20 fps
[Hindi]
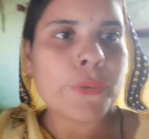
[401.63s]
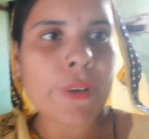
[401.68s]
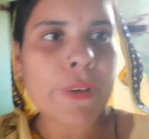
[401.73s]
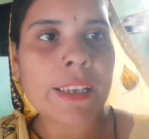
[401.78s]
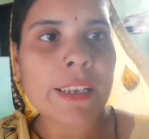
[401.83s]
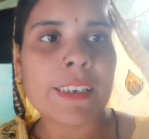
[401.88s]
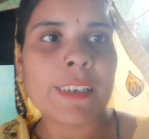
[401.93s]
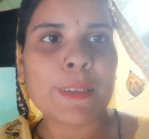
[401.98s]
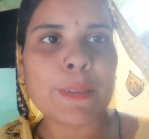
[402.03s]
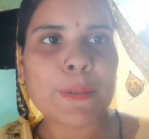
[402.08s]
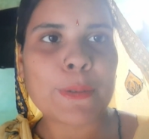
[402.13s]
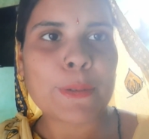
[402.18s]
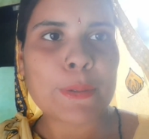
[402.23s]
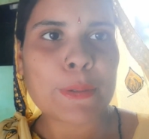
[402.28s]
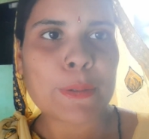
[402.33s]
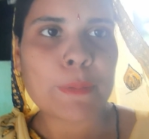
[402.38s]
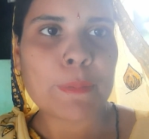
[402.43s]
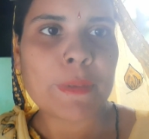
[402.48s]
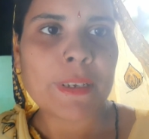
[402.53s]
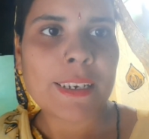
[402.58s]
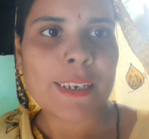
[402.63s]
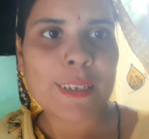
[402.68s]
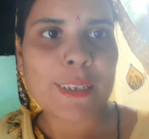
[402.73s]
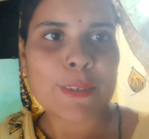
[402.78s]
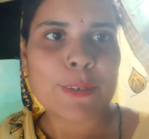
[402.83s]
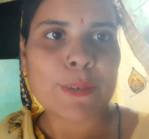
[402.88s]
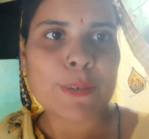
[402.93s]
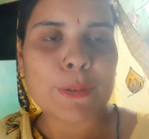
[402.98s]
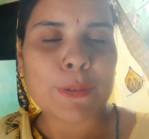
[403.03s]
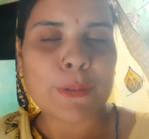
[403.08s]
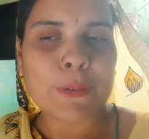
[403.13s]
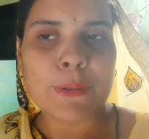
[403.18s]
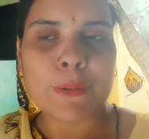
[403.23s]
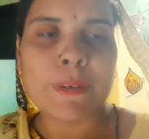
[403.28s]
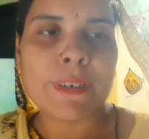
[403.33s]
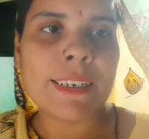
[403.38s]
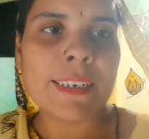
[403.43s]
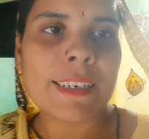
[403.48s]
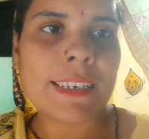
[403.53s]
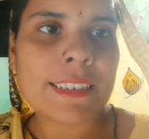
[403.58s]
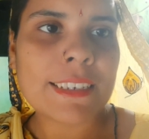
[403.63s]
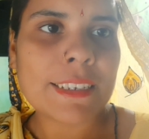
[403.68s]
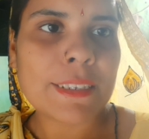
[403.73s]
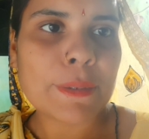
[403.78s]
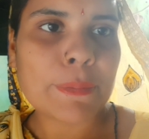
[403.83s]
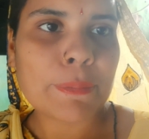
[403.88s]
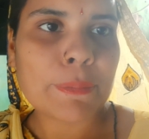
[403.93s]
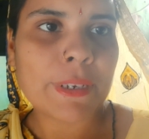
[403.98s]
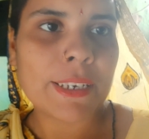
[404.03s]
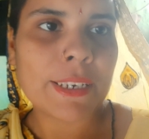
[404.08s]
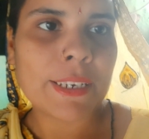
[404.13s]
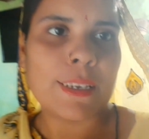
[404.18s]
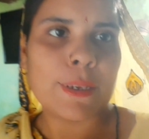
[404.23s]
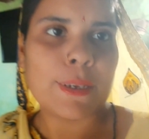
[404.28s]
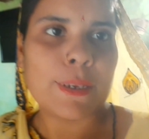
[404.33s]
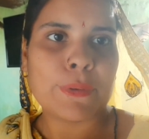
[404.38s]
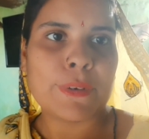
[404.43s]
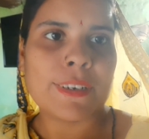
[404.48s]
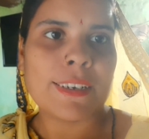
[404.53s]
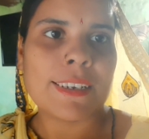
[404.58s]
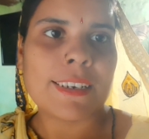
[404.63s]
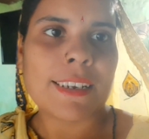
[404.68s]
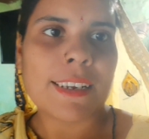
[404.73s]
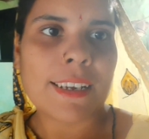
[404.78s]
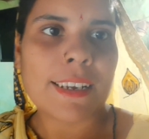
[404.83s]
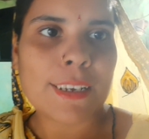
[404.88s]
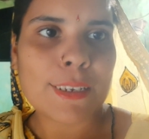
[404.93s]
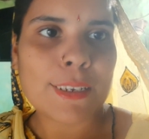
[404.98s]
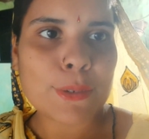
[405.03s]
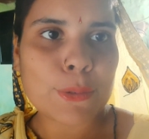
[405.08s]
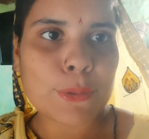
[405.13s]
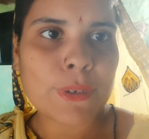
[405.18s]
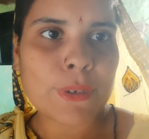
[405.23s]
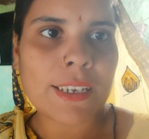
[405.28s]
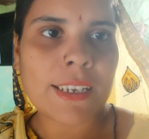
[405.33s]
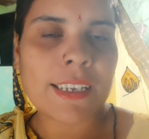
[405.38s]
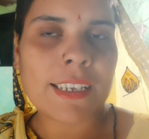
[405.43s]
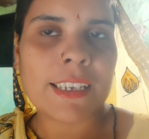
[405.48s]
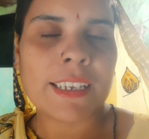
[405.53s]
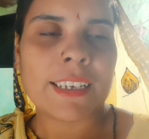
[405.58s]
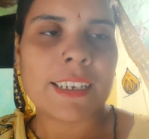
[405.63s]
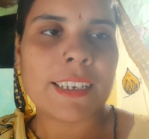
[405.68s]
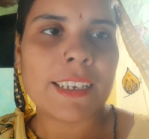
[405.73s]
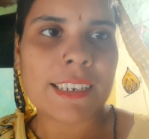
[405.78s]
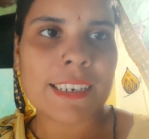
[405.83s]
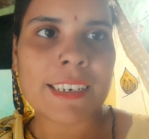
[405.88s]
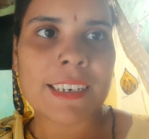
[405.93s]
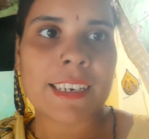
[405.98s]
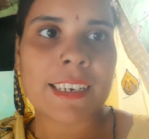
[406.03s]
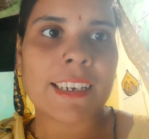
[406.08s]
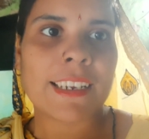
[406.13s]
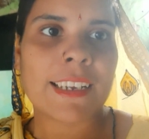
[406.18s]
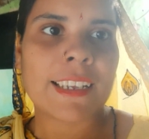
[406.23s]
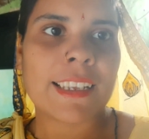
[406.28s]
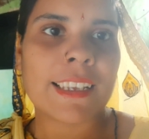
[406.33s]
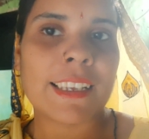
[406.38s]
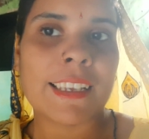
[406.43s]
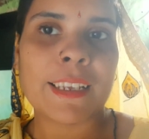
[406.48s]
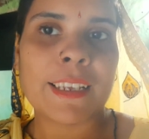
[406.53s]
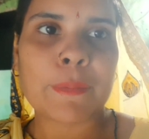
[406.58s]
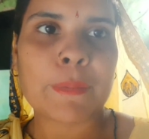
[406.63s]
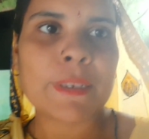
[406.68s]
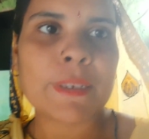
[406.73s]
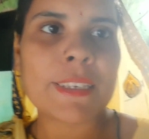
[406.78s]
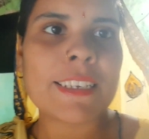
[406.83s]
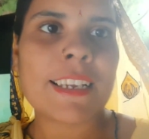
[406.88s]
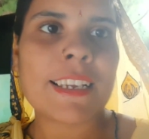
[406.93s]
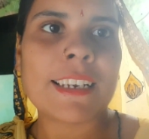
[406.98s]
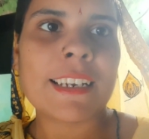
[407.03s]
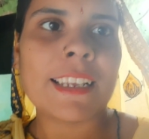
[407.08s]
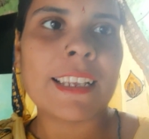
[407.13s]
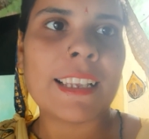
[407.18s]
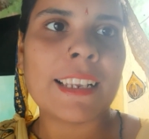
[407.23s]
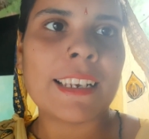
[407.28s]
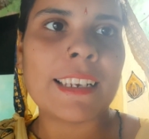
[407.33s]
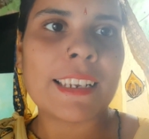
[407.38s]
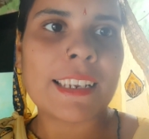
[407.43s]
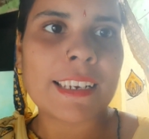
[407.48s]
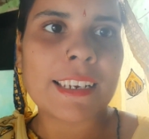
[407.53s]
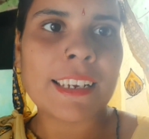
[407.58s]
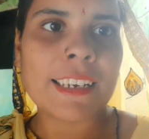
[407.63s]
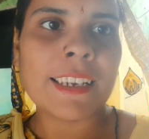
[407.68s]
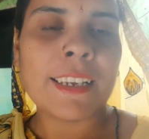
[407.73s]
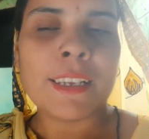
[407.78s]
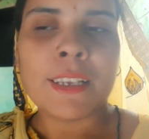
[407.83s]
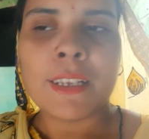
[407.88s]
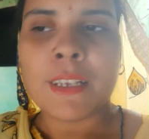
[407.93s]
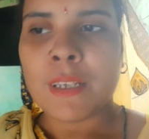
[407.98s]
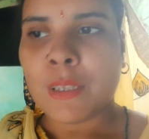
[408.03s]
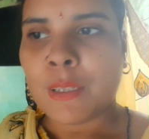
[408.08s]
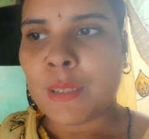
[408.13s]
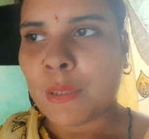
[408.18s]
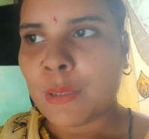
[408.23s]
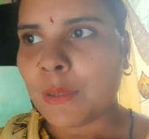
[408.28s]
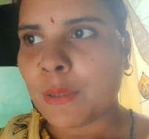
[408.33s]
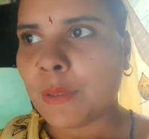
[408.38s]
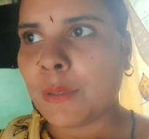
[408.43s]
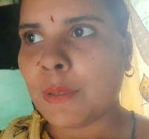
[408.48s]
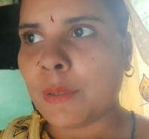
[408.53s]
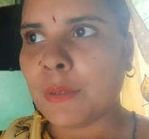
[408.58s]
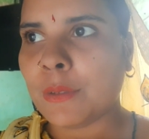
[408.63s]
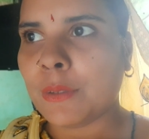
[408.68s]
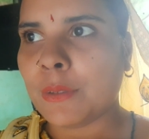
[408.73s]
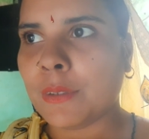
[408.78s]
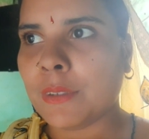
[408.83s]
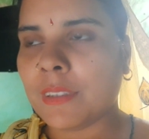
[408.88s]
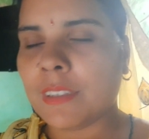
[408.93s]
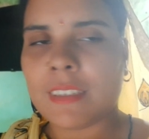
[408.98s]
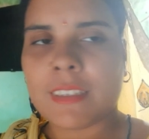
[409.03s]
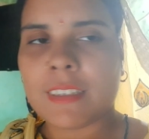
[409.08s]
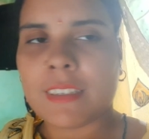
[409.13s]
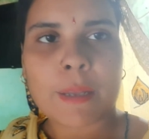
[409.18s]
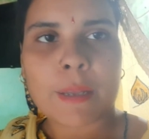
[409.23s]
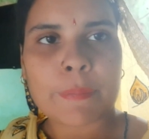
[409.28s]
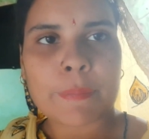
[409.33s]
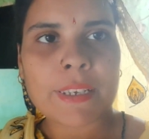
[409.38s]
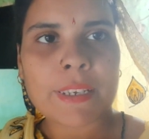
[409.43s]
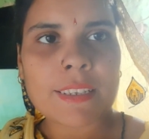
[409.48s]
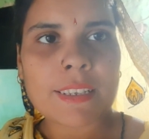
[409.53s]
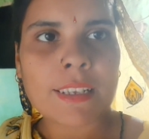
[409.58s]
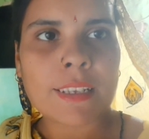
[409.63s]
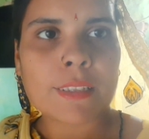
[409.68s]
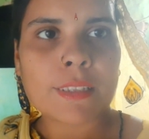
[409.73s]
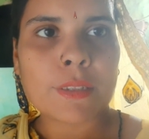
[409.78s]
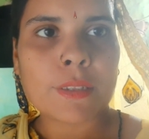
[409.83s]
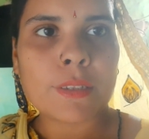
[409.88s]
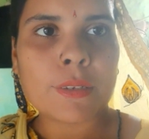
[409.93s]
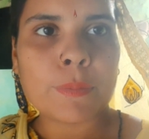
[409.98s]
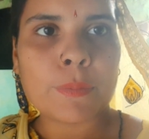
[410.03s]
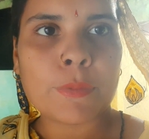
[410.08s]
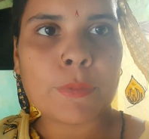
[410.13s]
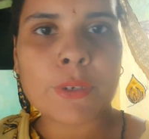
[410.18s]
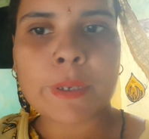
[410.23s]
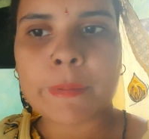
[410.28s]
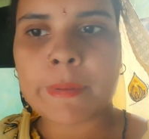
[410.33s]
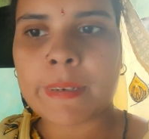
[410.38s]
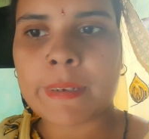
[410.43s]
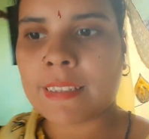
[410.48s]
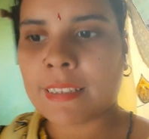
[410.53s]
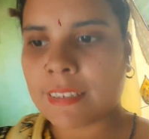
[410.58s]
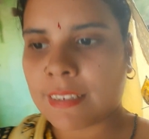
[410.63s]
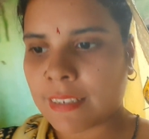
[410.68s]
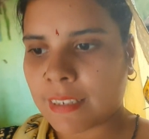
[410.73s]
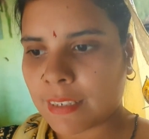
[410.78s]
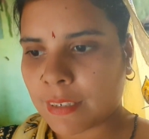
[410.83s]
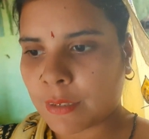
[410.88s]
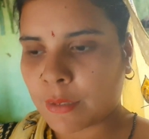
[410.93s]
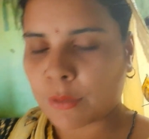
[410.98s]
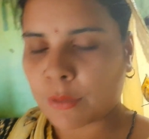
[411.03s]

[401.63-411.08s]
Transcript: फाइनली दोस्तों मेरा जो गूगल एडसेंस पिन है वो घर आ चुका है घर नहीं आया है अभी जाना है लेने तो आपके साथ पूरी बातें शेयर